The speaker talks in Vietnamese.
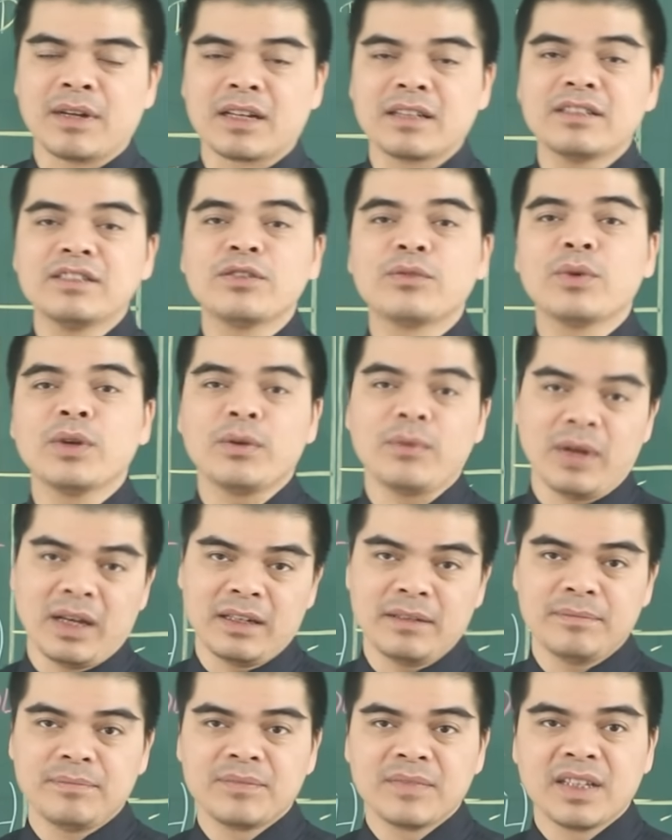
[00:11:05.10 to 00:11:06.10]
ở cái sự quyết
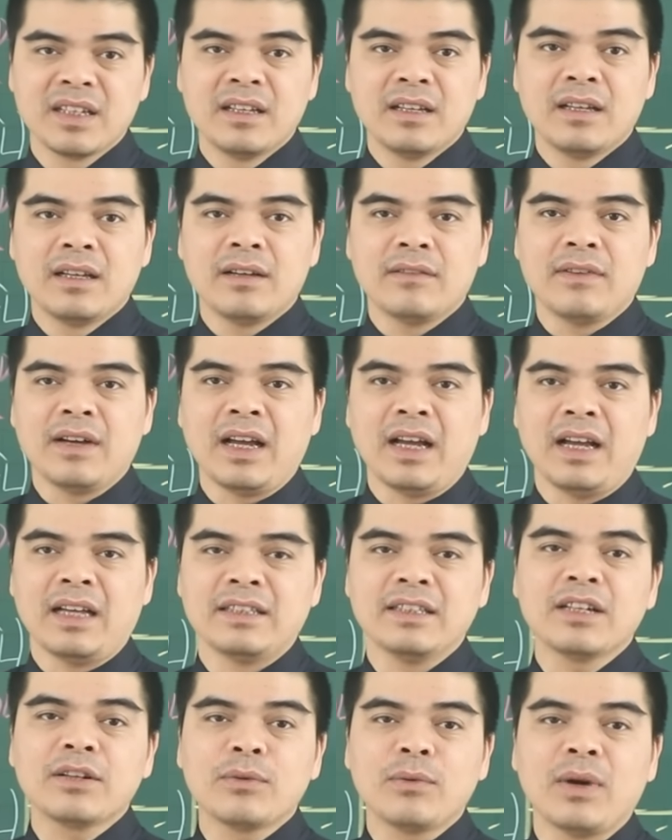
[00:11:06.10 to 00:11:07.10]
đoán
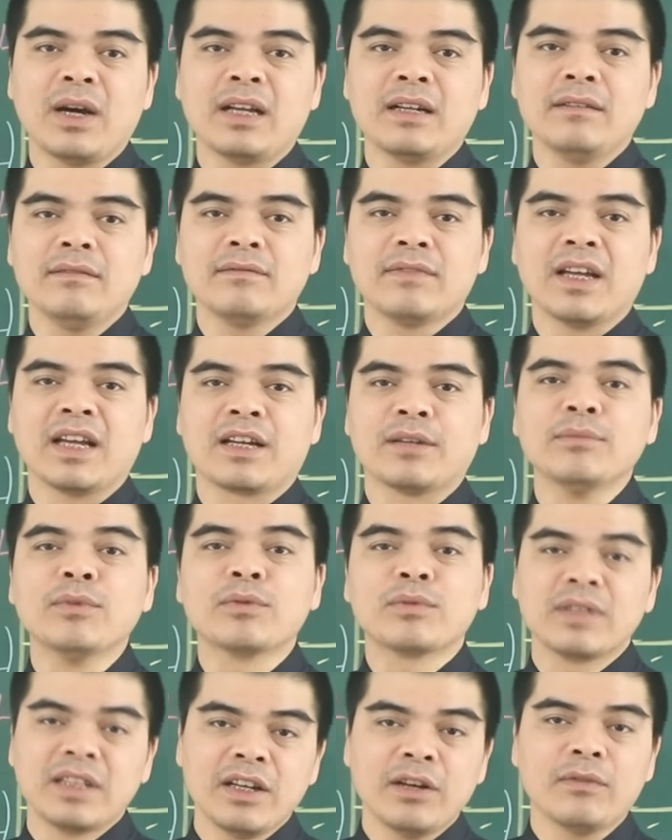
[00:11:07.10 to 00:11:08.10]
và nhất quán về cái
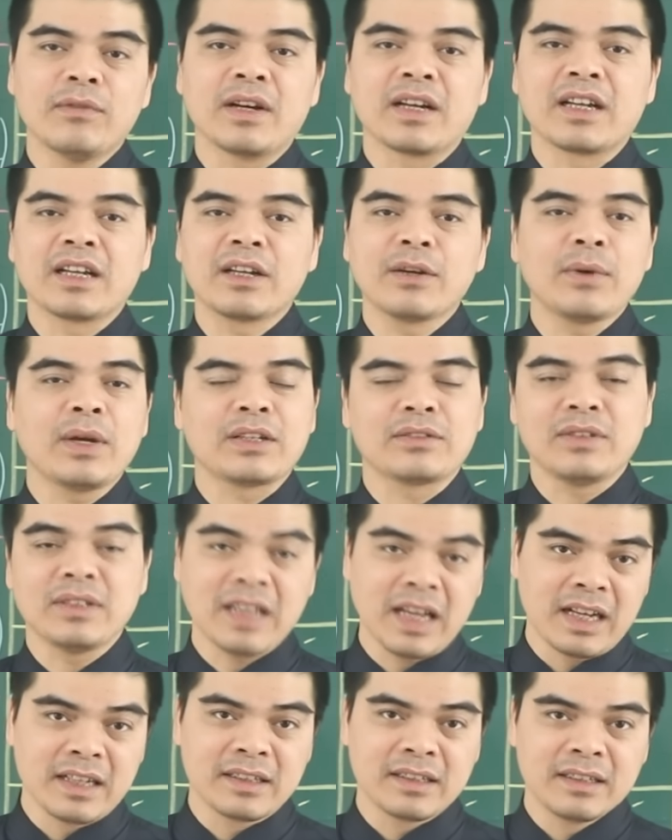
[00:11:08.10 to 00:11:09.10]
mục tiêu và cái kế hoạch rõ
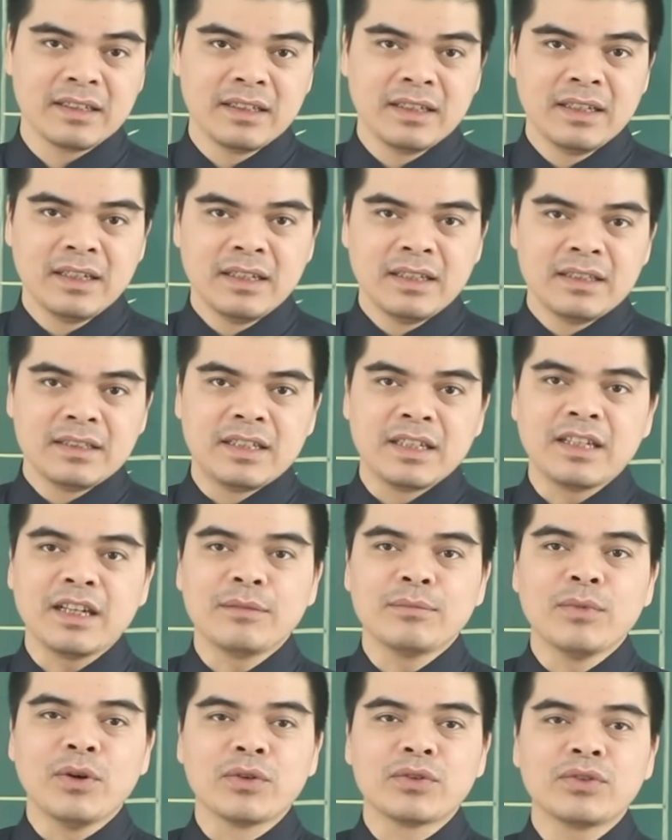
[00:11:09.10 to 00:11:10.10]
ràng. Chỉ
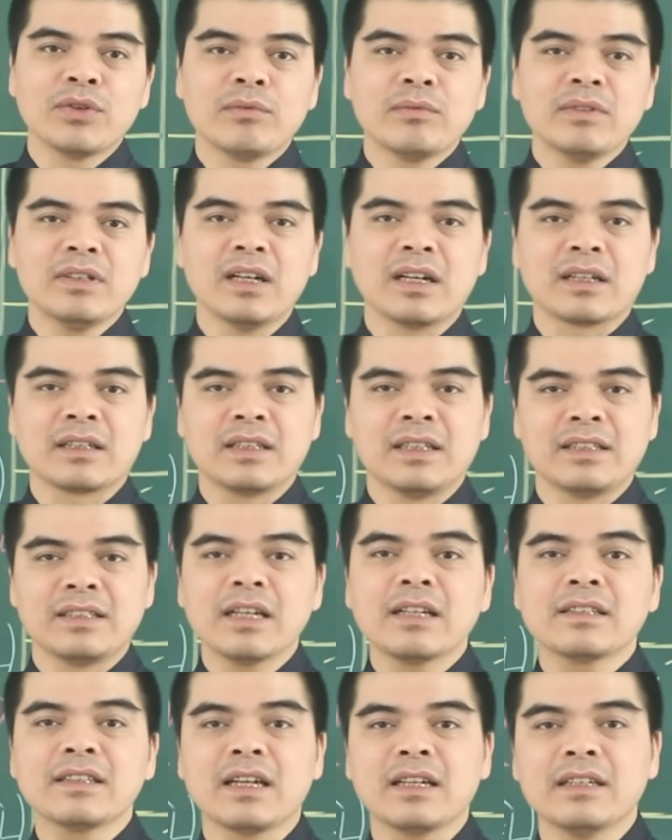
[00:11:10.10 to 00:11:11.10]
cần bổ sung được thì
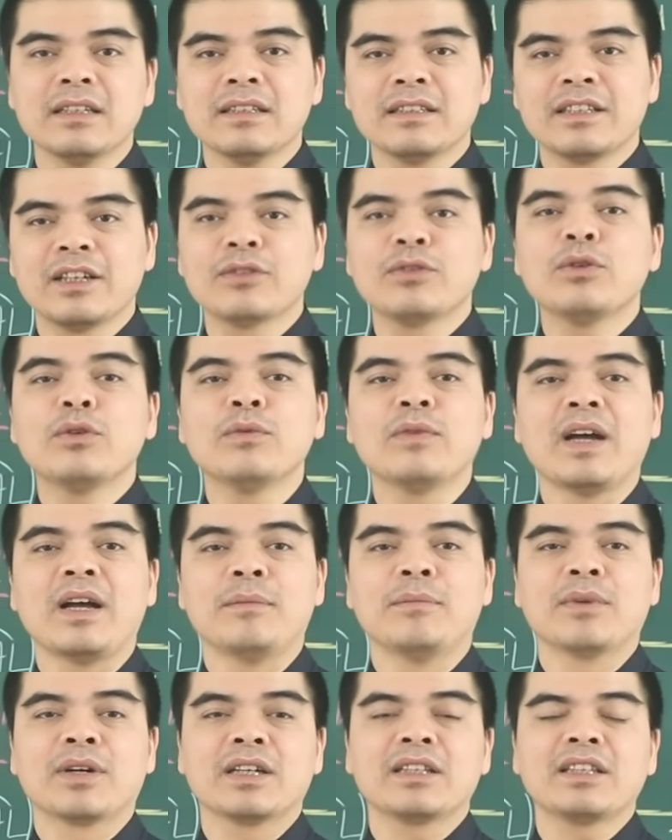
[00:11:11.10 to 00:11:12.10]
chắc chắn sẽ thu
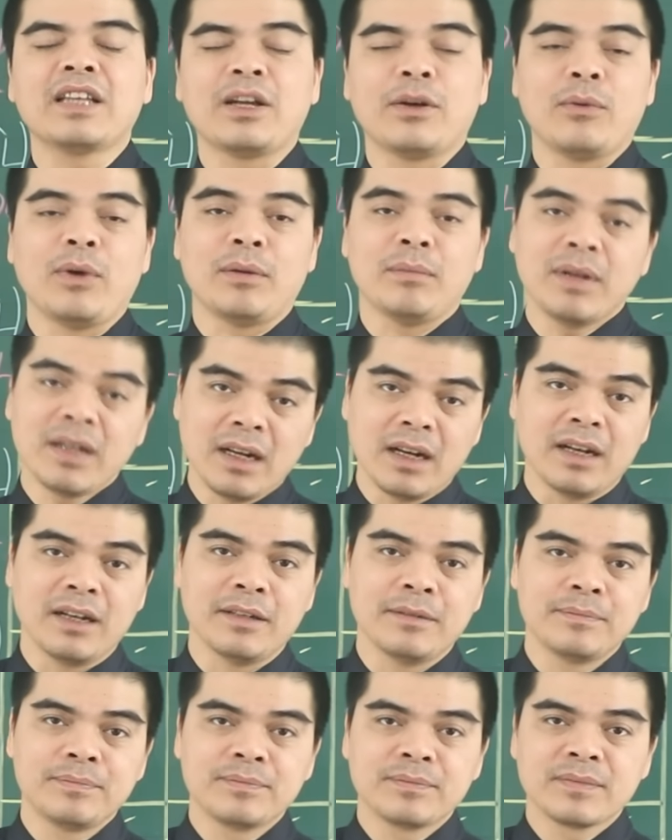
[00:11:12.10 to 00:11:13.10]
về một cái thành quả bất ngờ.
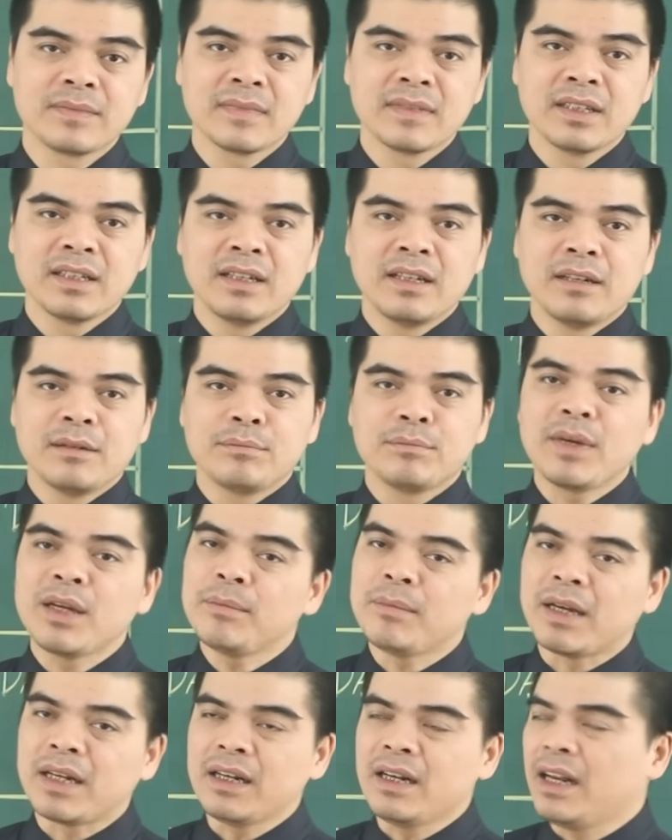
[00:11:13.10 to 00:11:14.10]
May
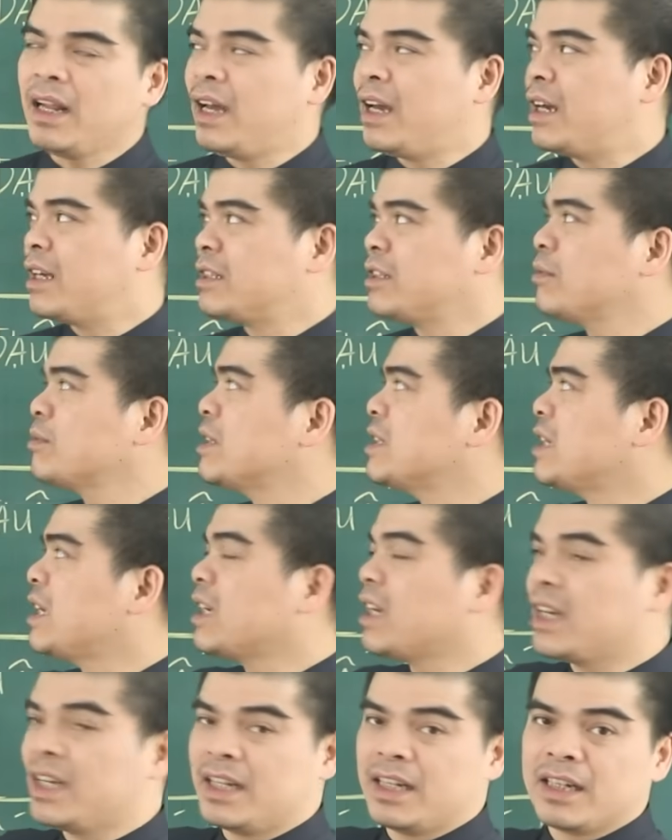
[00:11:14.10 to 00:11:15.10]
mắn là trong thời
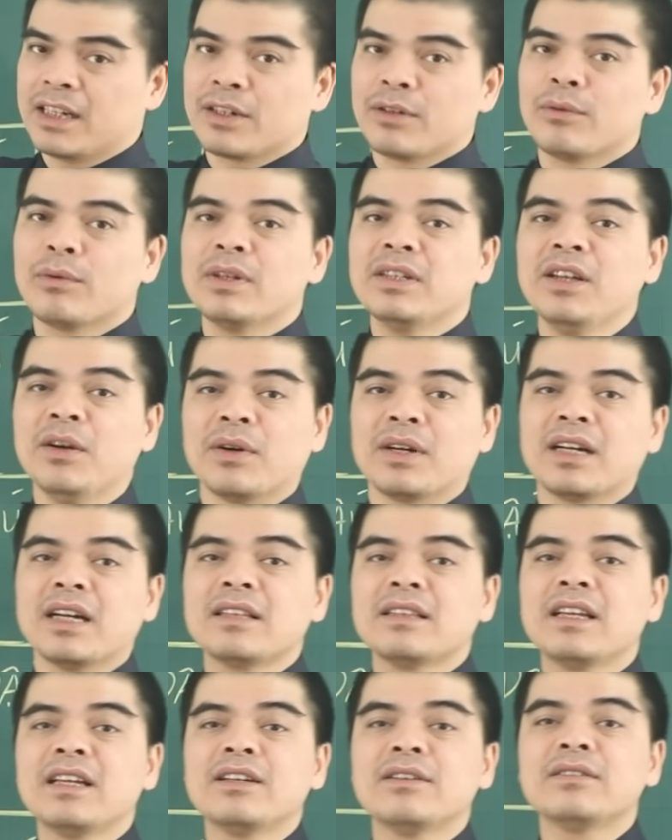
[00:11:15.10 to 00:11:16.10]
gian này cũng có nhiều
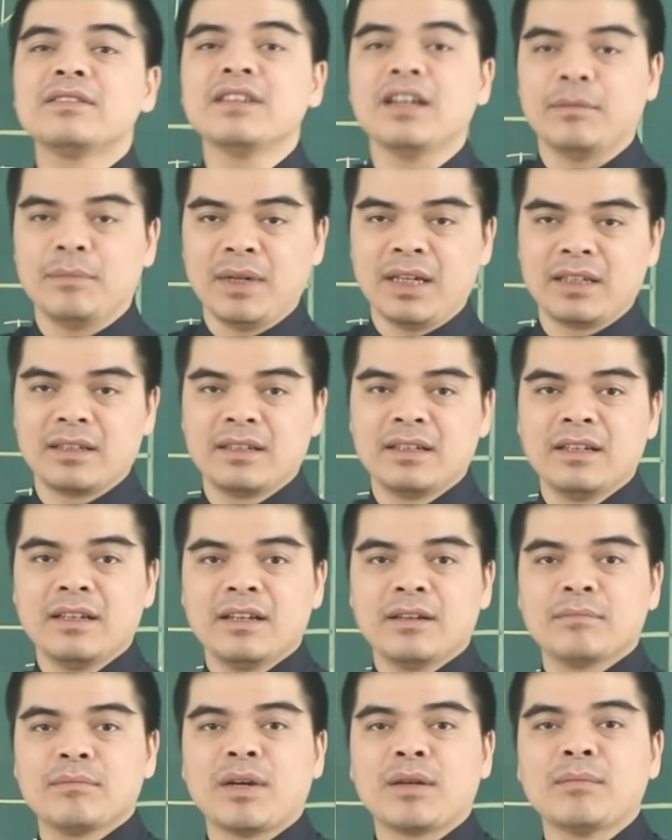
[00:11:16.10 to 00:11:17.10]
cát tinh nó trợ mệnh,
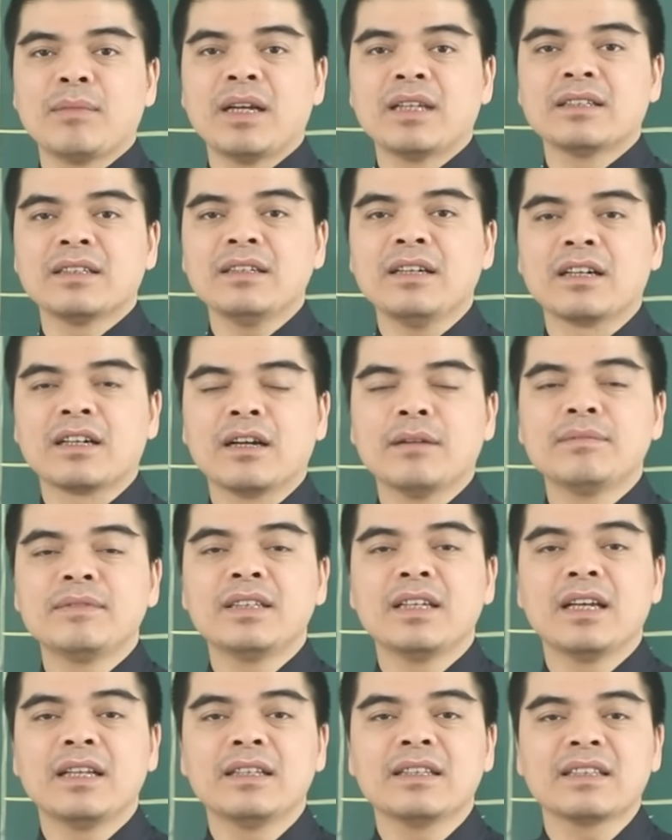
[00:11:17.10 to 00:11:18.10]
bản mệnh sẽ được cấp
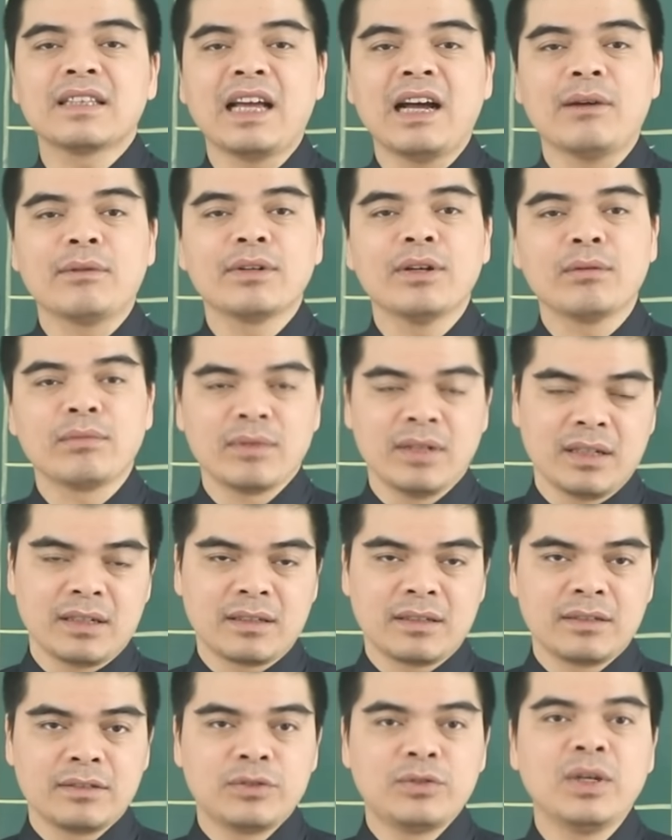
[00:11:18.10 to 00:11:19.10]
trên tạo động
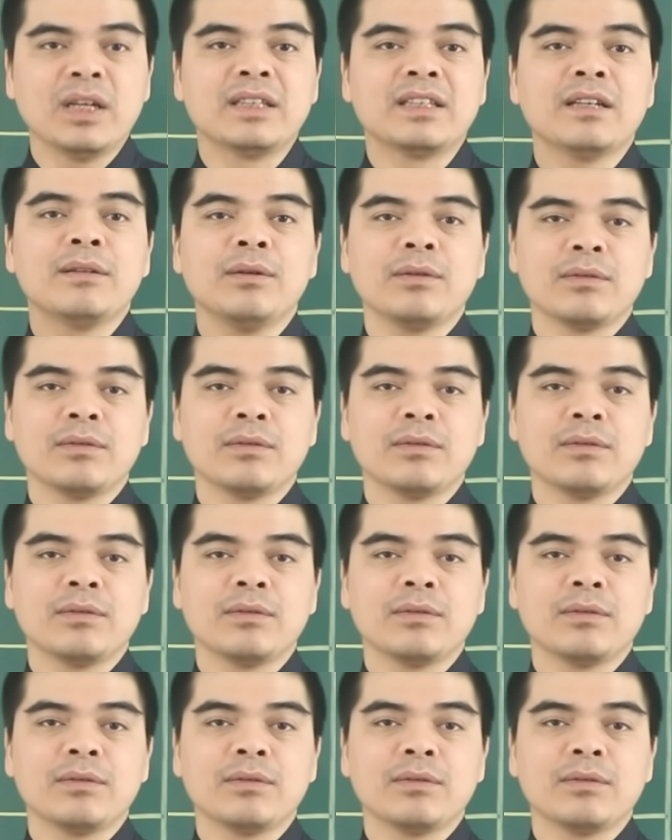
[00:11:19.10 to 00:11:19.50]
lực, truyền